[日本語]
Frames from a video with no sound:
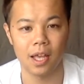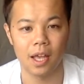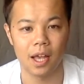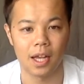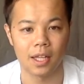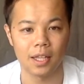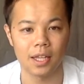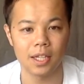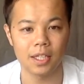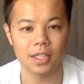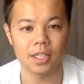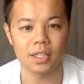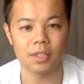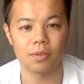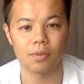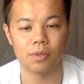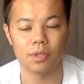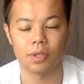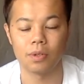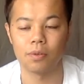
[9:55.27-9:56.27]
新しい
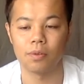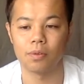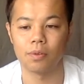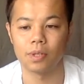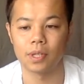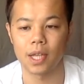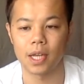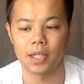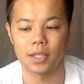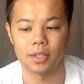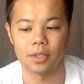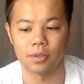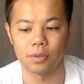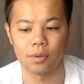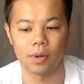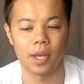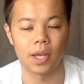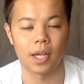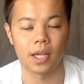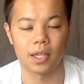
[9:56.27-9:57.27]
こう日本語に対する
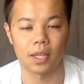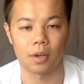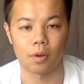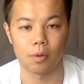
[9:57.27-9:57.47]
捉え方